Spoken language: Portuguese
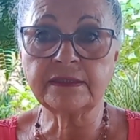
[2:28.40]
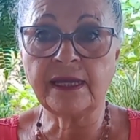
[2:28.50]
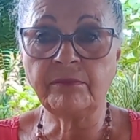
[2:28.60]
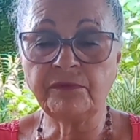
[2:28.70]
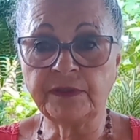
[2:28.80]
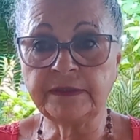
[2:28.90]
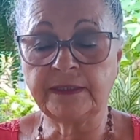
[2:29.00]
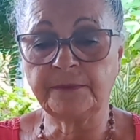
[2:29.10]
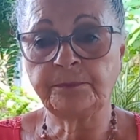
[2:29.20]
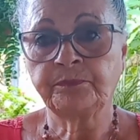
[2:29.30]
sabe
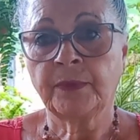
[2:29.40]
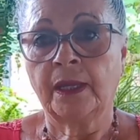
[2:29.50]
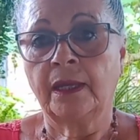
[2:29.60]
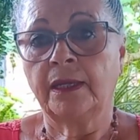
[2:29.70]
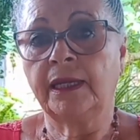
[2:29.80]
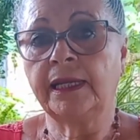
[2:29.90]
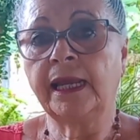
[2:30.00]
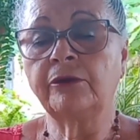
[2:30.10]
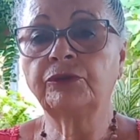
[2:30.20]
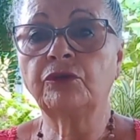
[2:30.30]
fazer. E
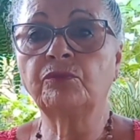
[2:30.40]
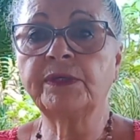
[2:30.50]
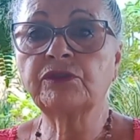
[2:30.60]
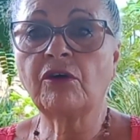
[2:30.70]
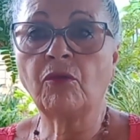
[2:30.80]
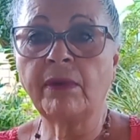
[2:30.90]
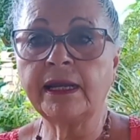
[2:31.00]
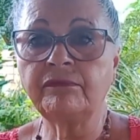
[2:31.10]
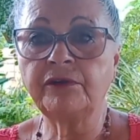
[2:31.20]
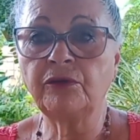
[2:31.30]
lá eu tenho um pessoal
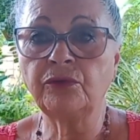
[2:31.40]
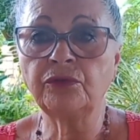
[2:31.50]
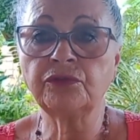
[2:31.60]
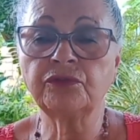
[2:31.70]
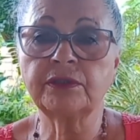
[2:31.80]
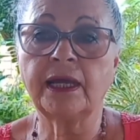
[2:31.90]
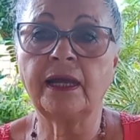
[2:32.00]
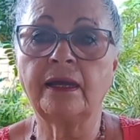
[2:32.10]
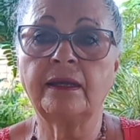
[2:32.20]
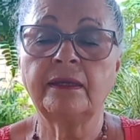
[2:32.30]
maravilhoso,
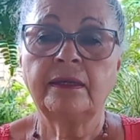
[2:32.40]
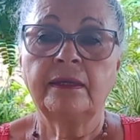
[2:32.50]
tá?